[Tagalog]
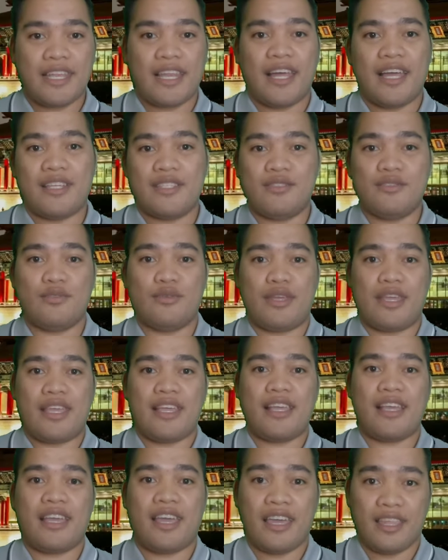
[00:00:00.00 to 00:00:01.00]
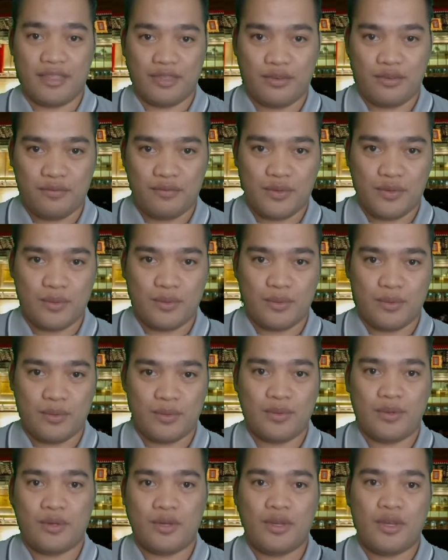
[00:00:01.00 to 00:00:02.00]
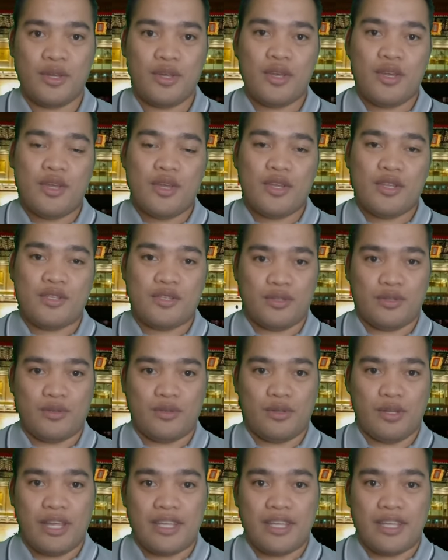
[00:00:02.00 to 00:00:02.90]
nila during interview. So,